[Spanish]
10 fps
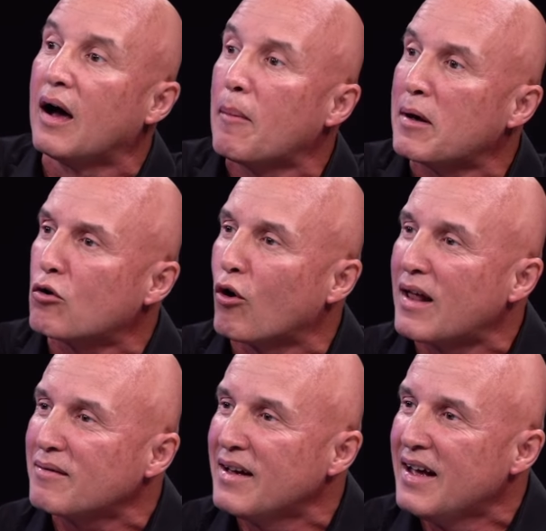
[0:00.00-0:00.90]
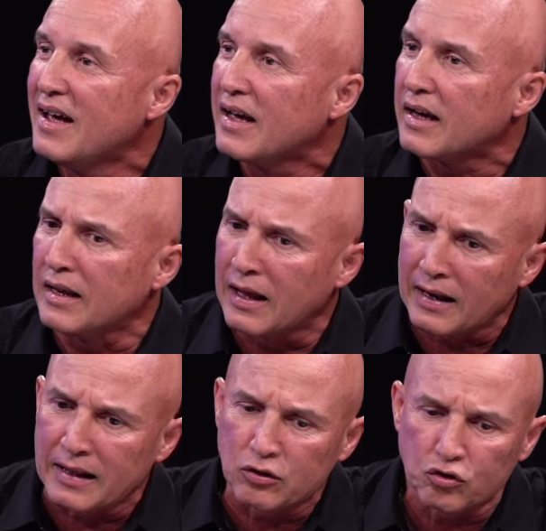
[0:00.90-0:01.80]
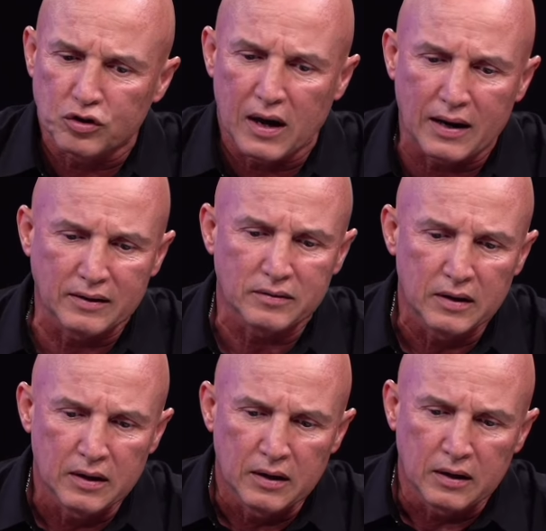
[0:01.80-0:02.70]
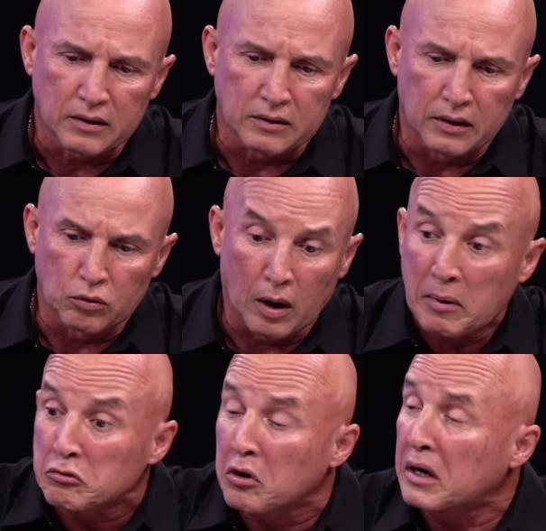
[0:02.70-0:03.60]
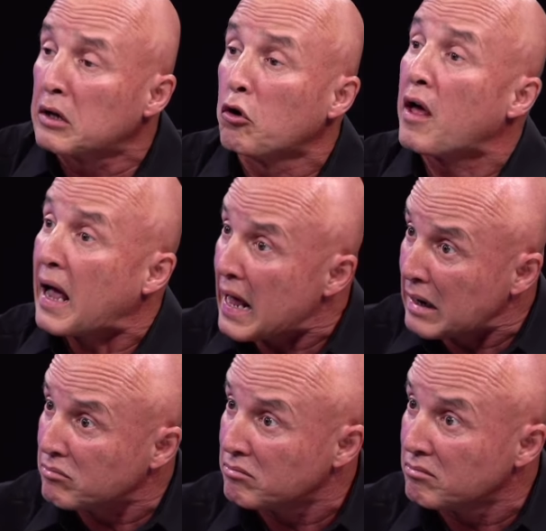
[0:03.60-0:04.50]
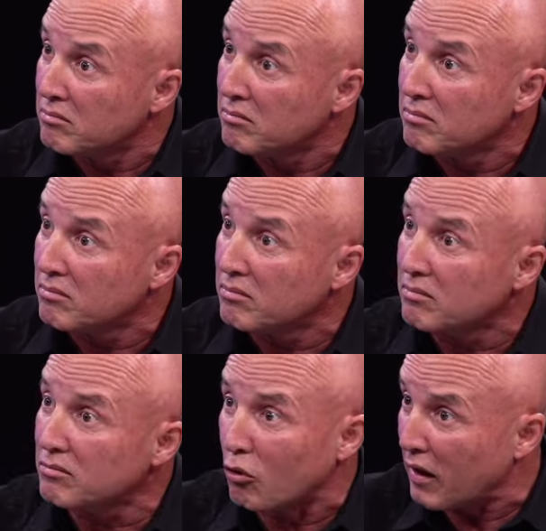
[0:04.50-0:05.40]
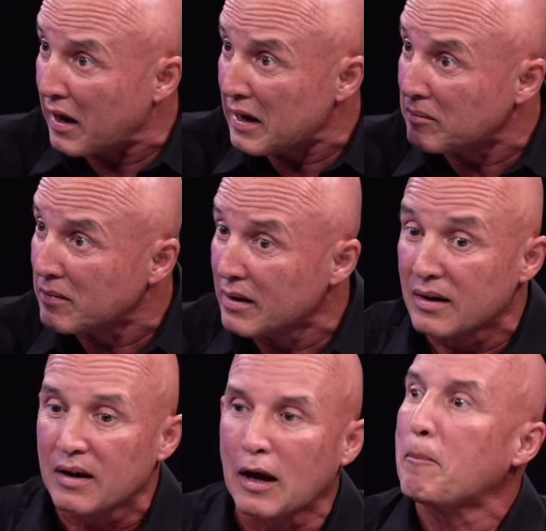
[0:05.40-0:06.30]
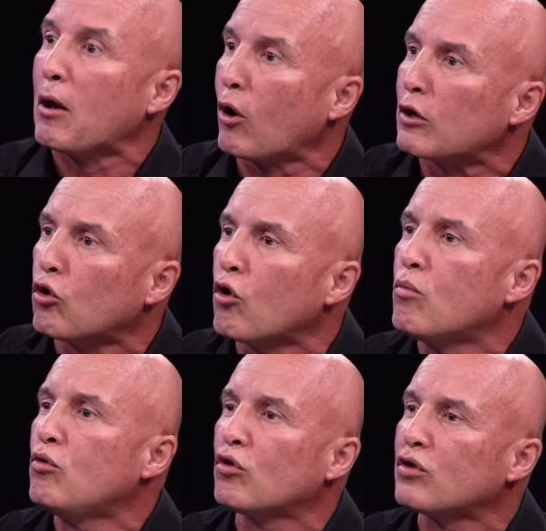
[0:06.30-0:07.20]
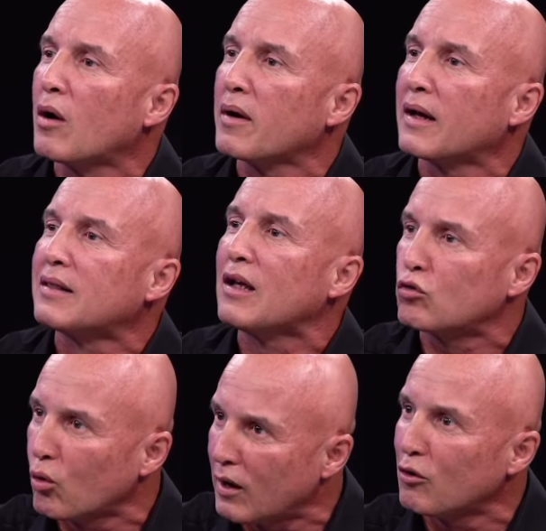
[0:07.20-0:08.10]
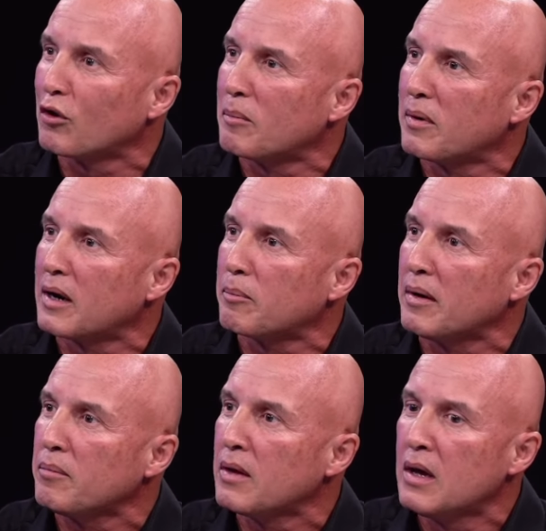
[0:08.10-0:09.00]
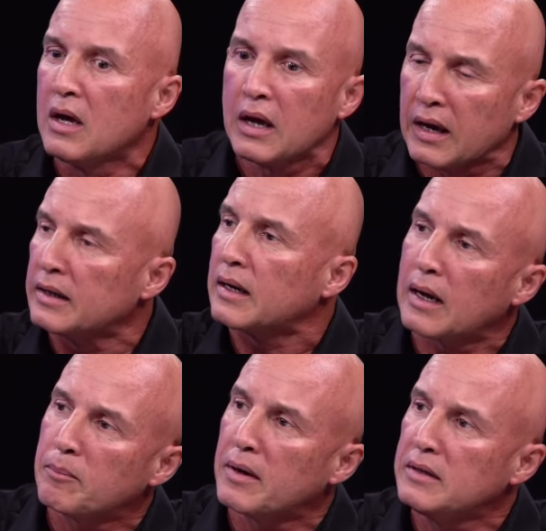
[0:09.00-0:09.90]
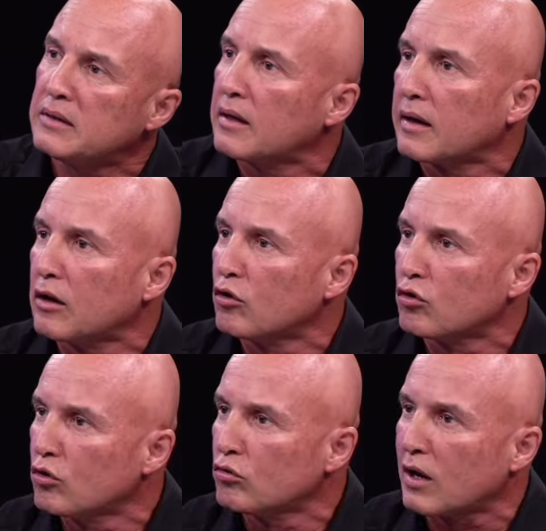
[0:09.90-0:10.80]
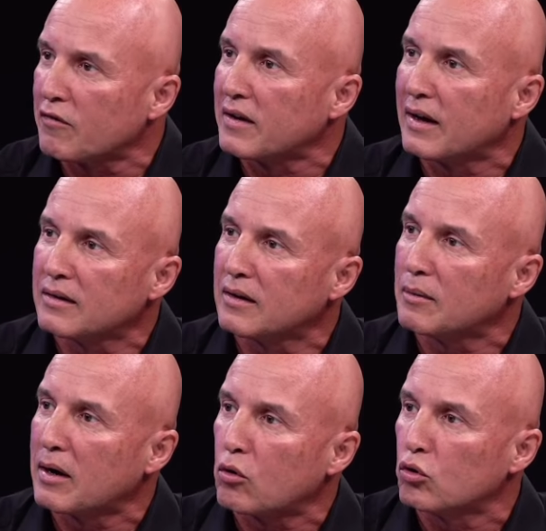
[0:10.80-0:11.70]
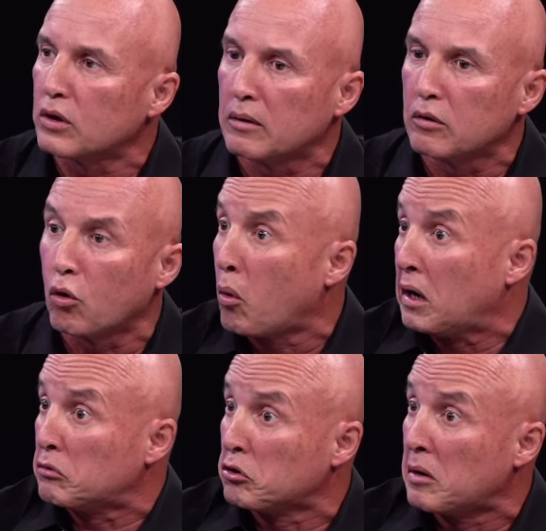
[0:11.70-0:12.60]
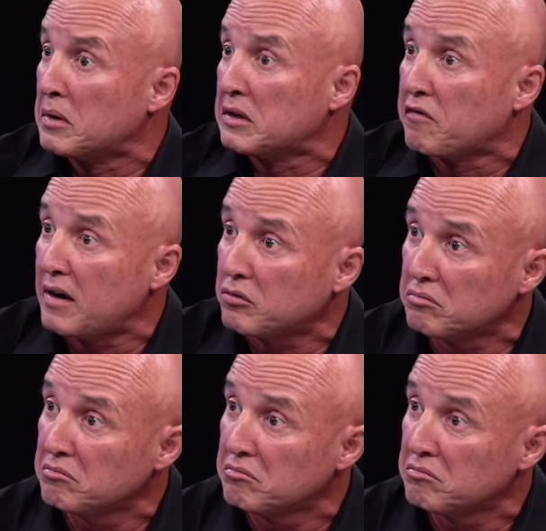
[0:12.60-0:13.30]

a percolar en las redes sociales de una persona que no da cara. No da cara pero que todo el mundo sabe que está sueldo del PNP, esta campañita de que yo soy un traficante de mascotas, lo cual es totalmente falso.